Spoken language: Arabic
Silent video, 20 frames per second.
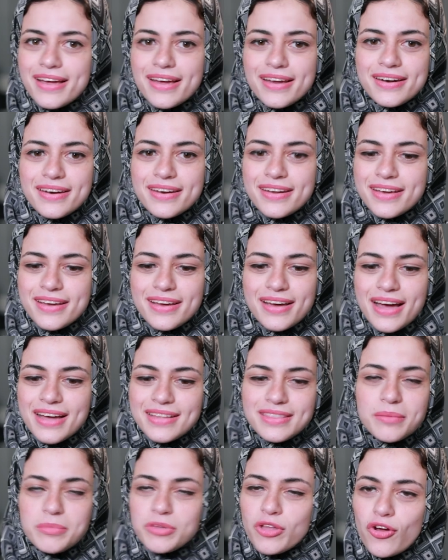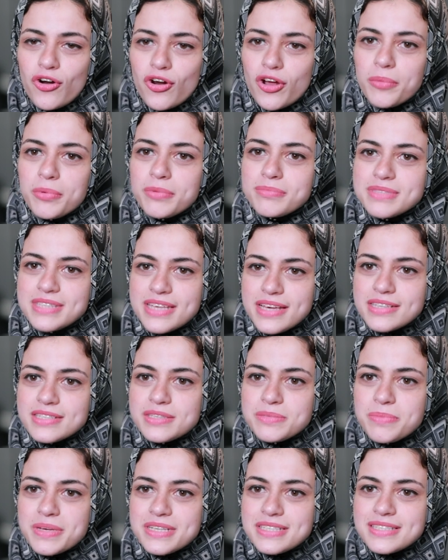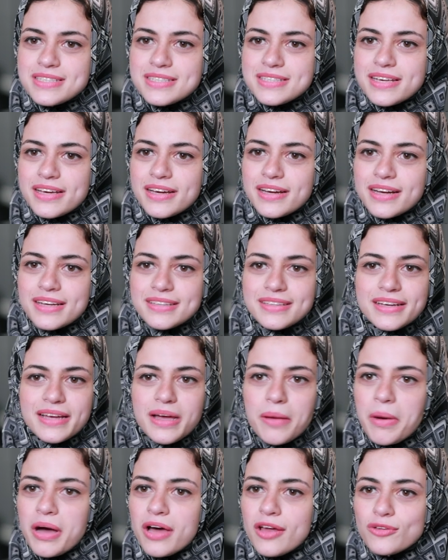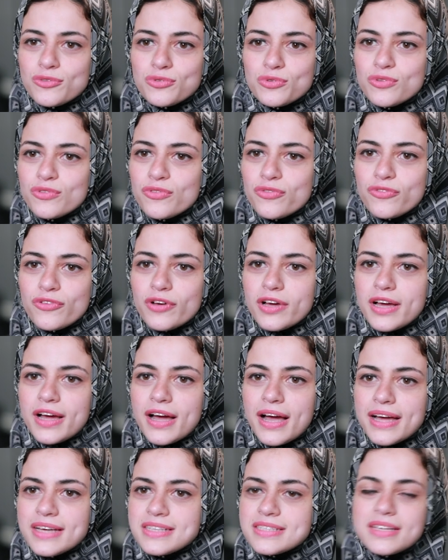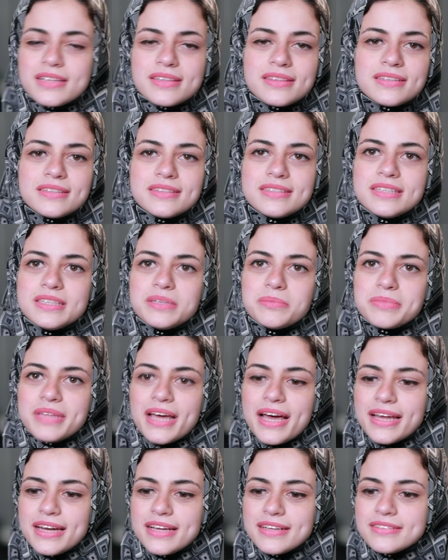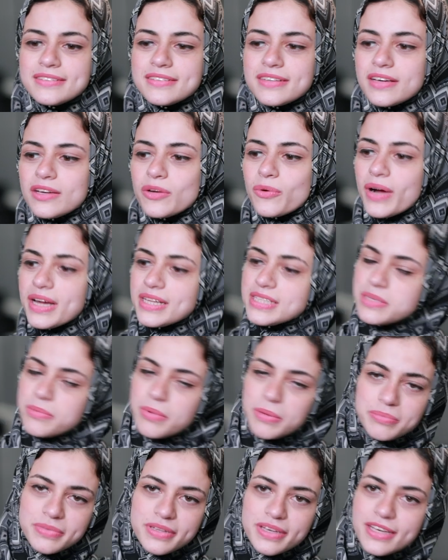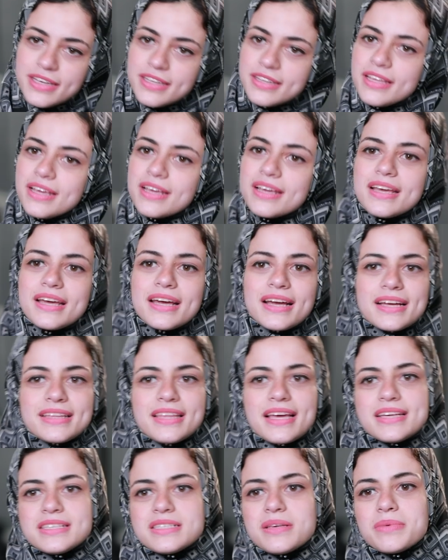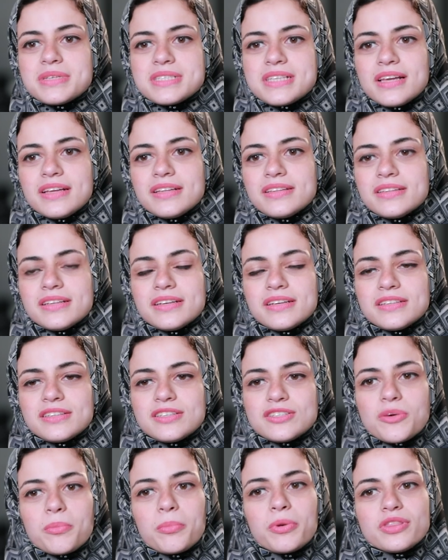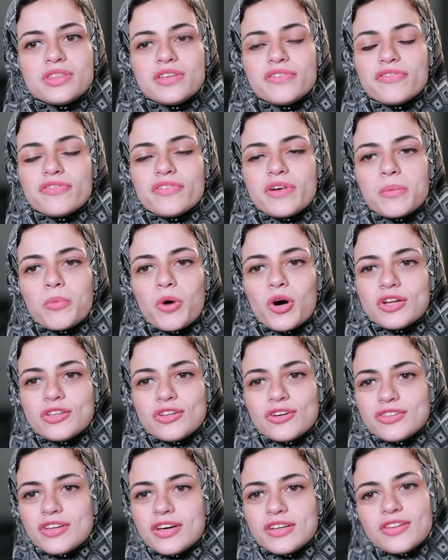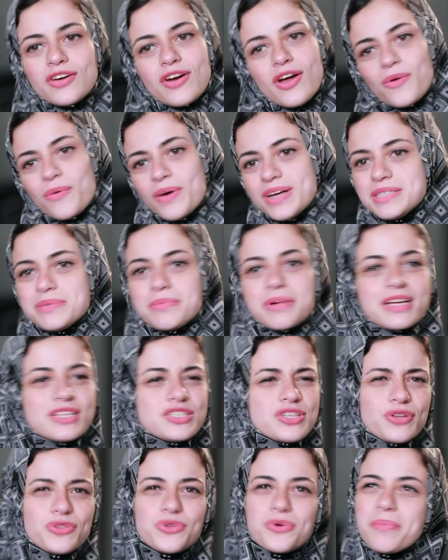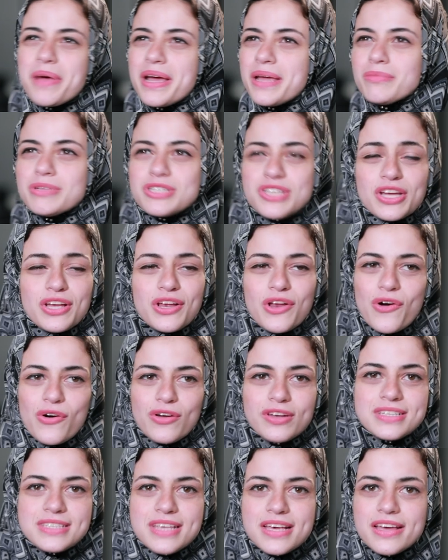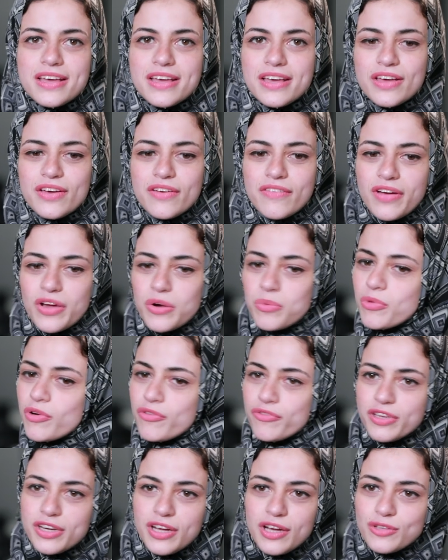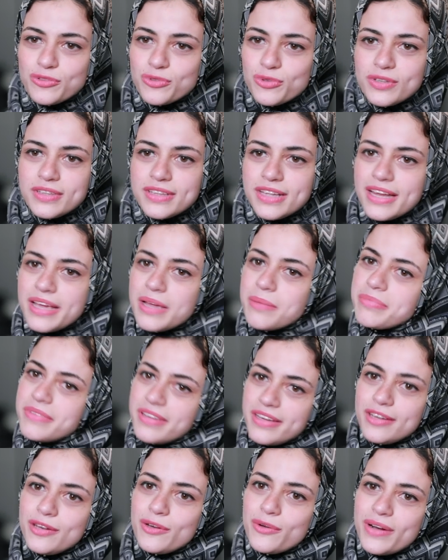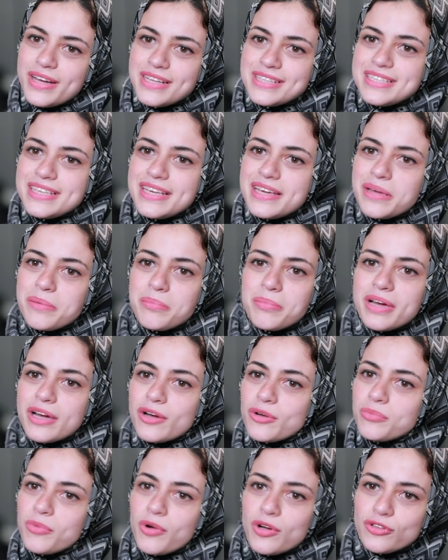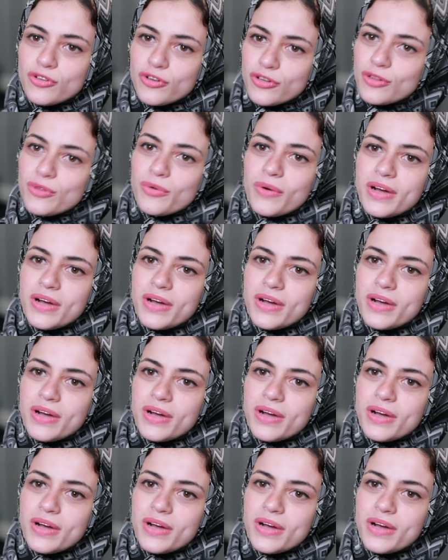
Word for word: كان حتى متخرجه بامتياز بس كانت الجامعه على طول في عايزه تديني امتحانات لوحدي بمتحن كانت عايزه مثلا تظبطني في محاضرات احضرها لوحدي ما كانش عندهم اي مشاكل خالص كانوا موافقين على طول ان انا امتحن لوحدي يا اما اخد محاضرات